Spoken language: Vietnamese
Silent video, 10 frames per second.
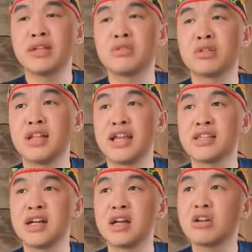là mẹ ruột
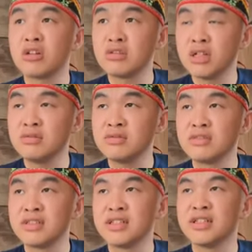để ra các con đúng không
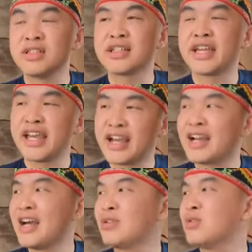kể
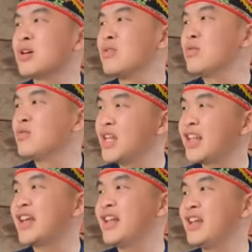cả khác thủ công cũng mất
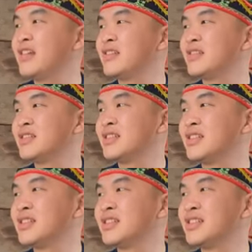hết kế đấy
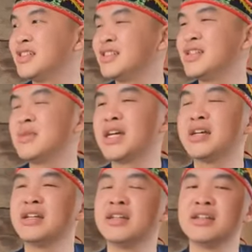ừ. à, nhưng
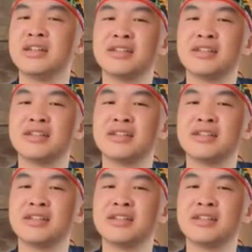mà